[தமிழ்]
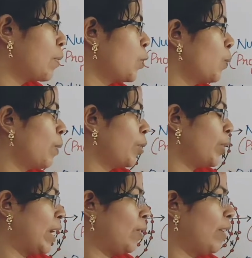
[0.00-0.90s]
சப்ஸ்டியூட்
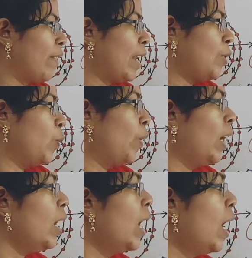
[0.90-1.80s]
பண்ணுறோம் என்னோடய வேல்யூவை